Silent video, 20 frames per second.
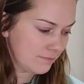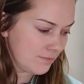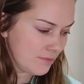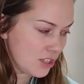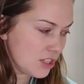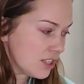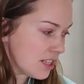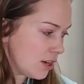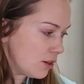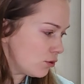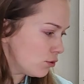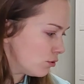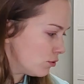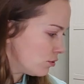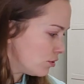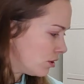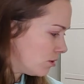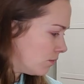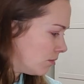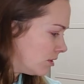не знаю, что
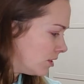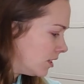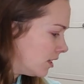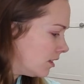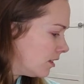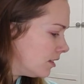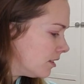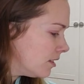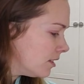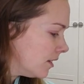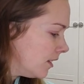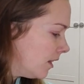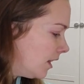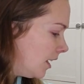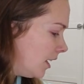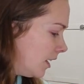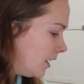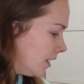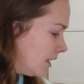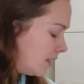с ними делать.
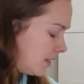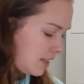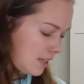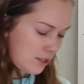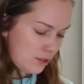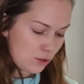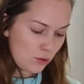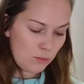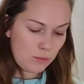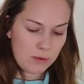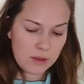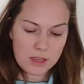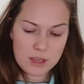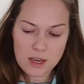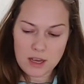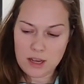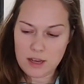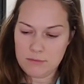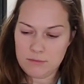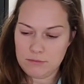Есть у
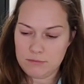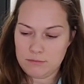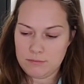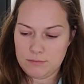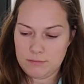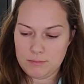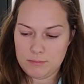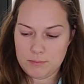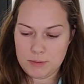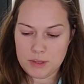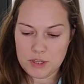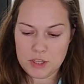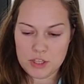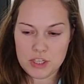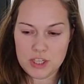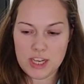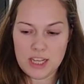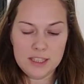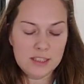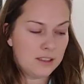меня
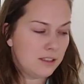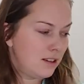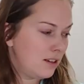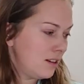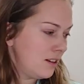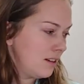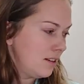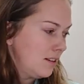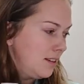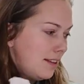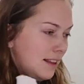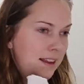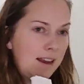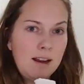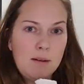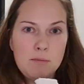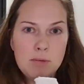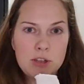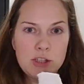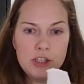перчатка для
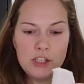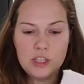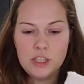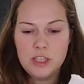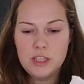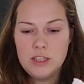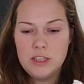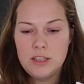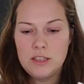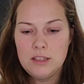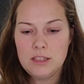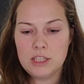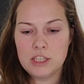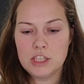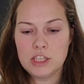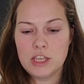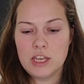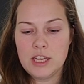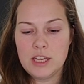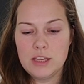машины,
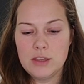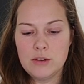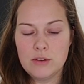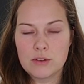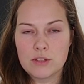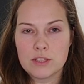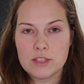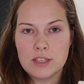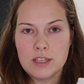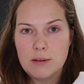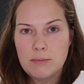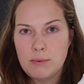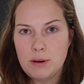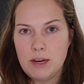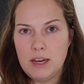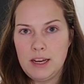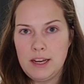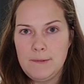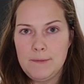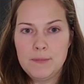нашла ее,
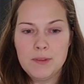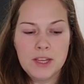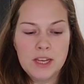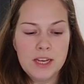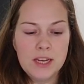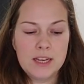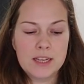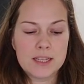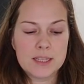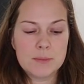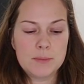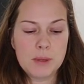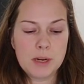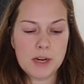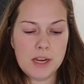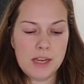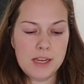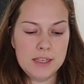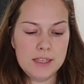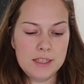разгребая,
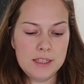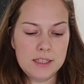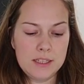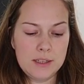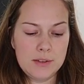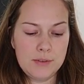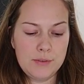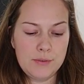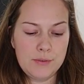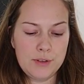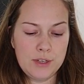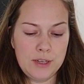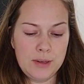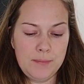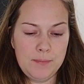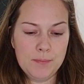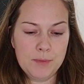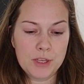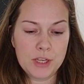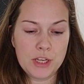разбираясь в
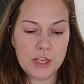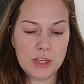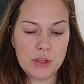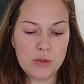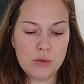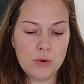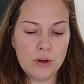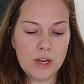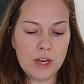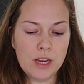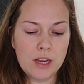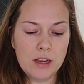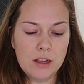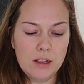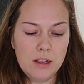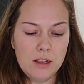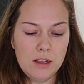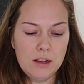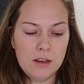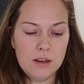коридоре.
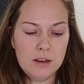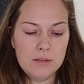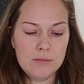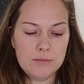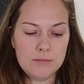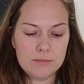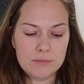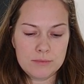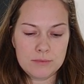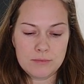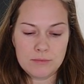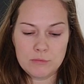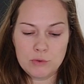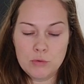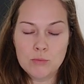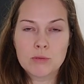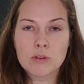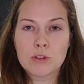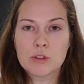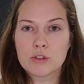
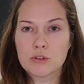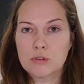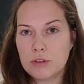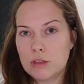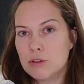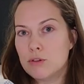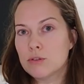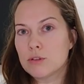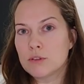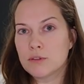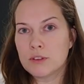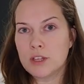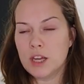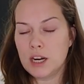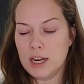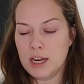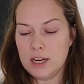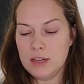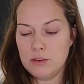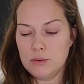Думала, что найдется
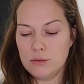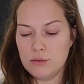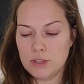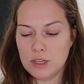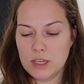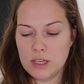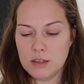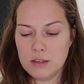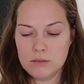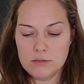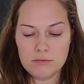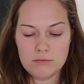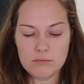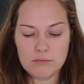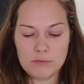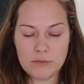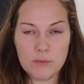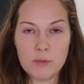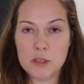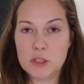вторая, но нет,
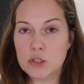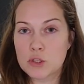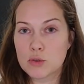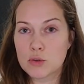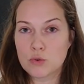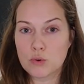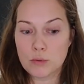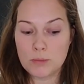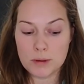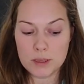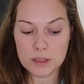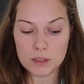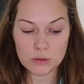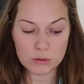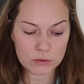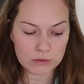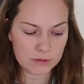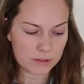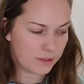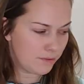в машину купила
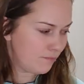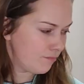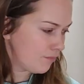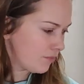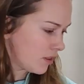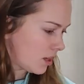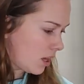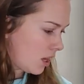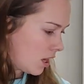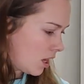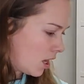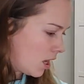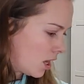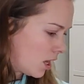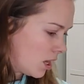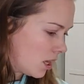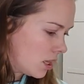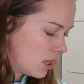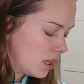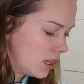новые.
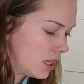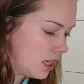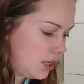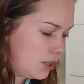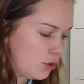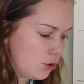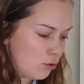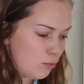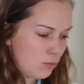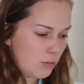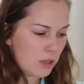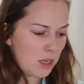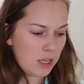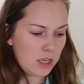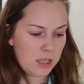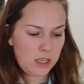Дальше у меня